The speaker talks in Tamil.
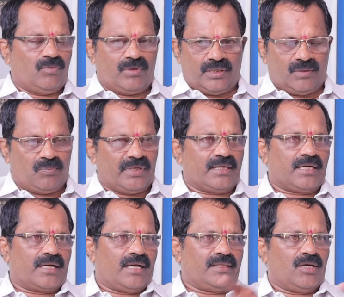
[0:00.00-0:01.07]
வந்து பிரியங்கா
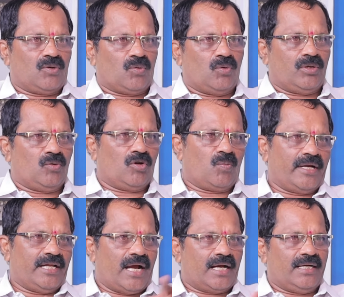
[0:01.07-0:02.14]
காந்திலாம் ஒரு கூட்டு
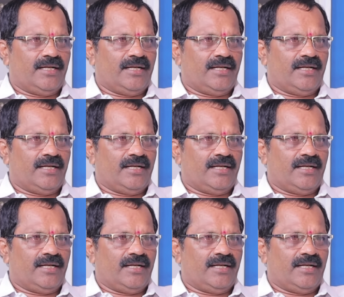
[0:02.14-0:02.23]
குர்பானியாக